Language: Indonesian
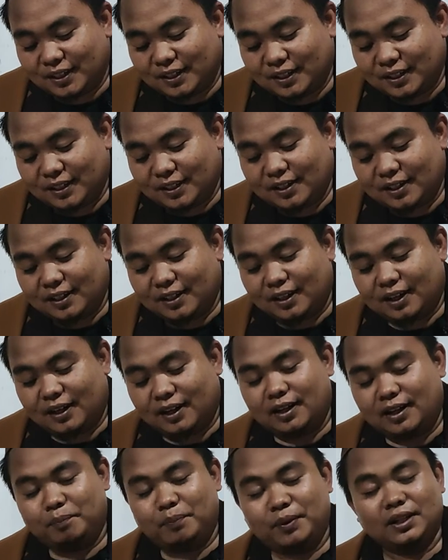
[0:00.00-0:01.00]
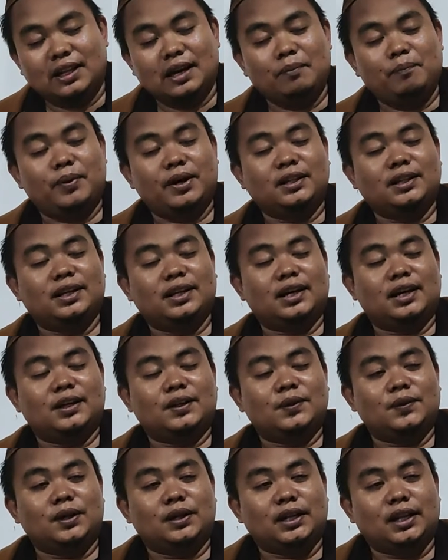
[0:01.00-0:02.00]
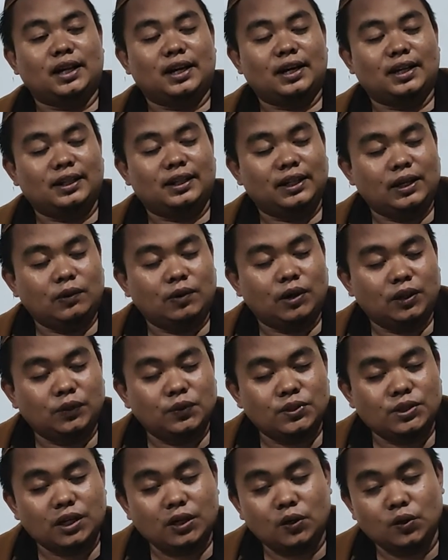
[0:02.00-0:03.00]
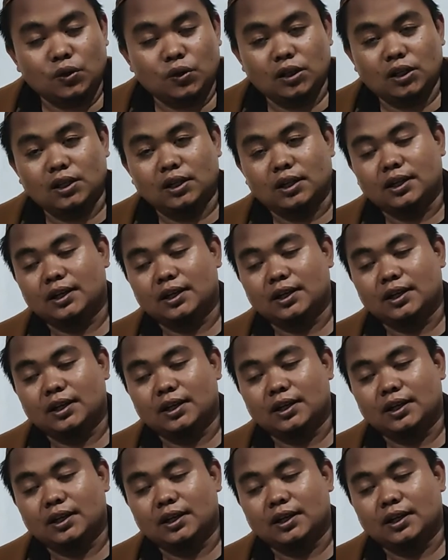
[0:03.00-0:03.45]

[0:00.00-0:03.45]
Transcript: Ya, ah, pendapat yang kedua adalah ketika waktu sahur.